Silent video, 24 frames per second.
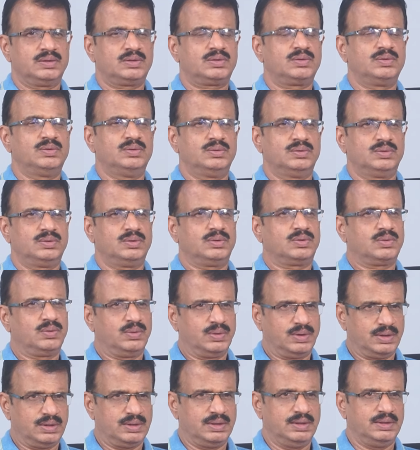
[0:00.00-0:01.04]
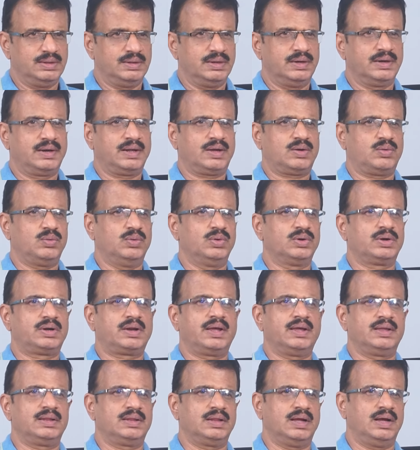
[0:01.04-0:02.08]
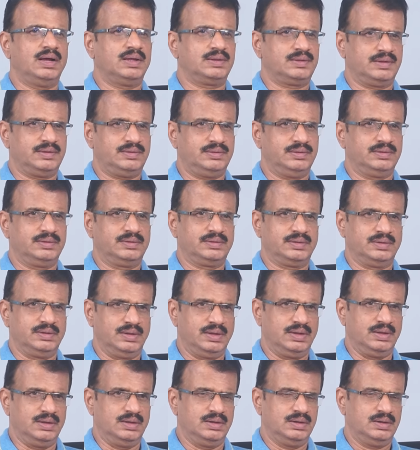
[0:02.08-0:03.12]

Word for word: సో రెండోది ఏంటంటే కోర్టే ఇది ఆదేశించింది